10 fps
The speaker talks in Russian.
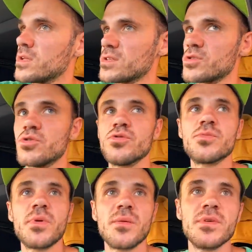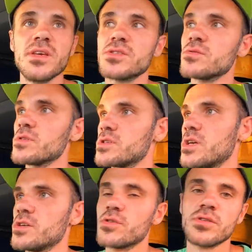Так-то чуть-чуть прям есть у
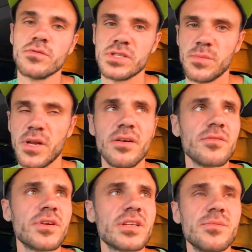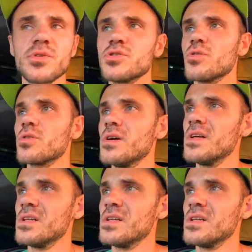нас. Я сегодня вот заправил верхний бычок.